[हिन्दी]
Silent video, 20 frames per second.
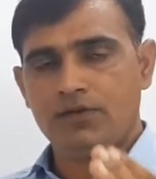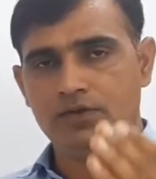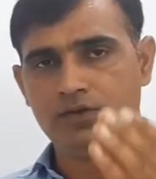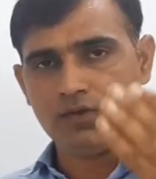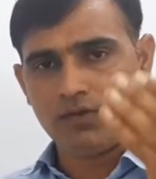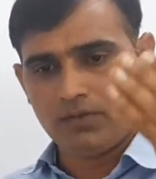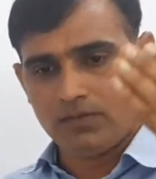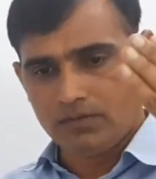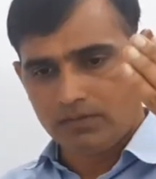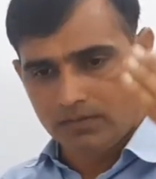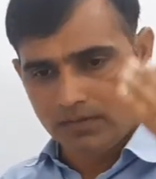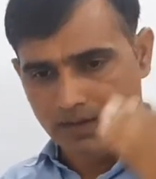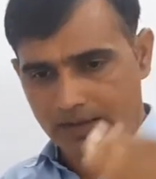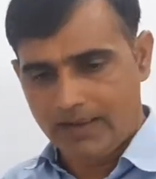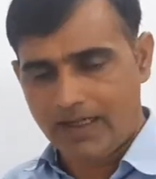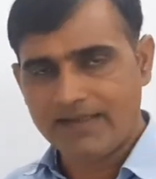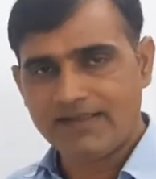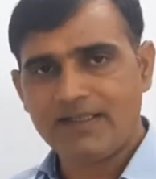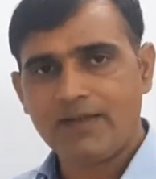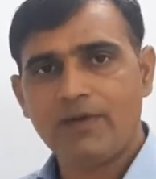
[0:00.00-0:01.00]
जो
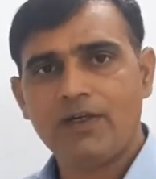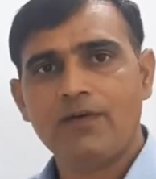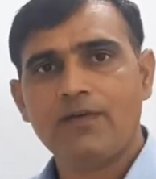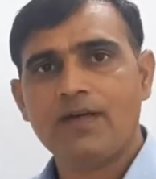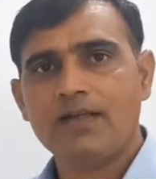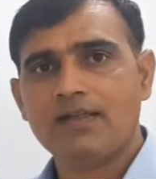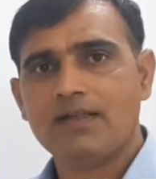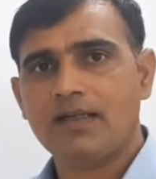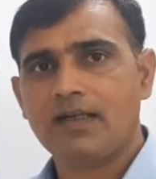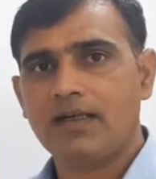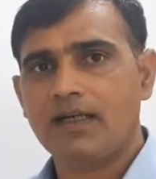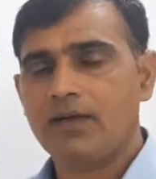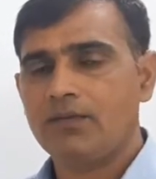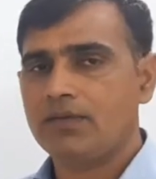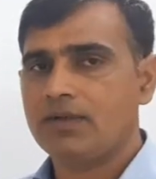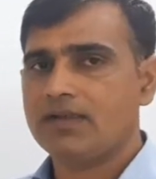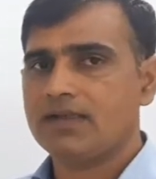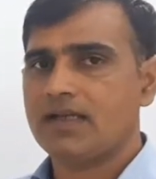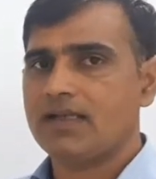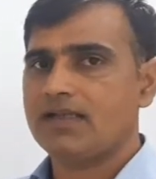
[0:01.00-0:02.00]
राज्य में निवास कर रहे हैं
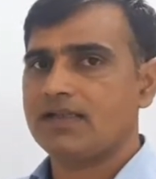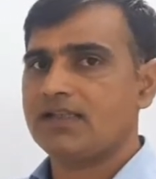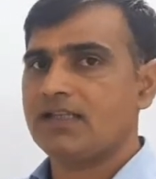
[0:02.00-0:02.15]
उनके साथ